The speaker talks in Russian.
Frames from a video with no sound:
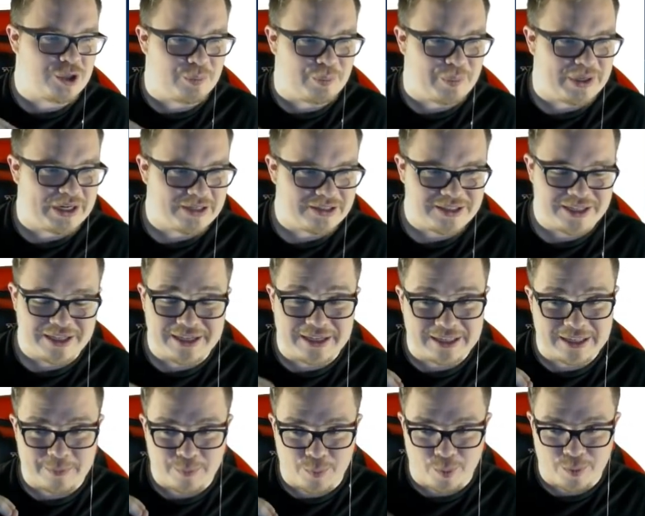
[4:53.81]
чтобы поглядеть,
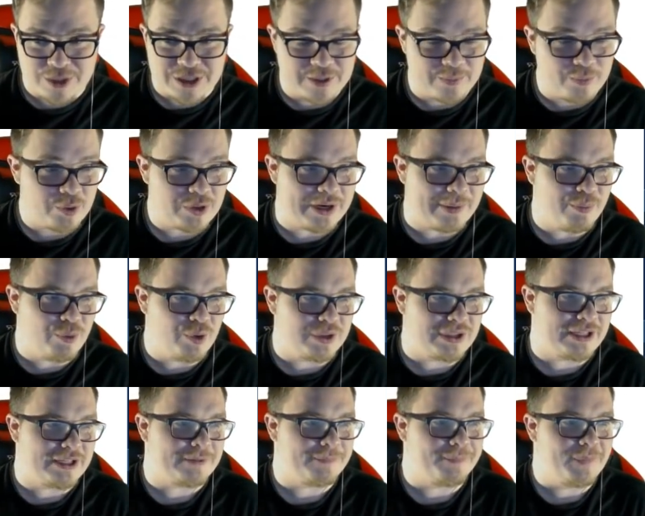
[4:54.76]
каким образом он
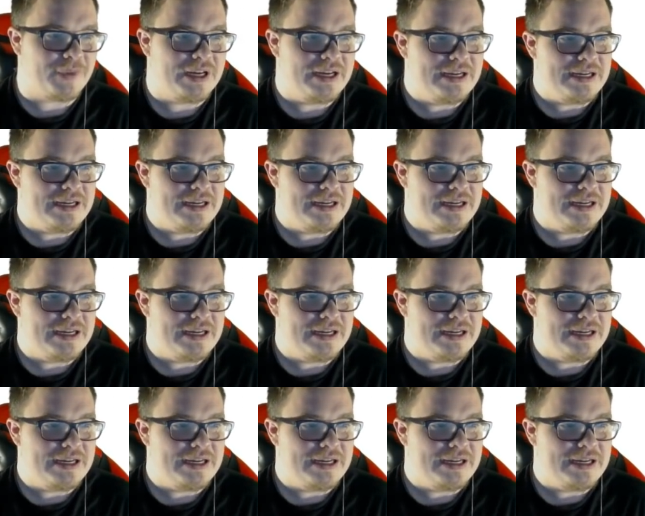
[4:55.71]
работает.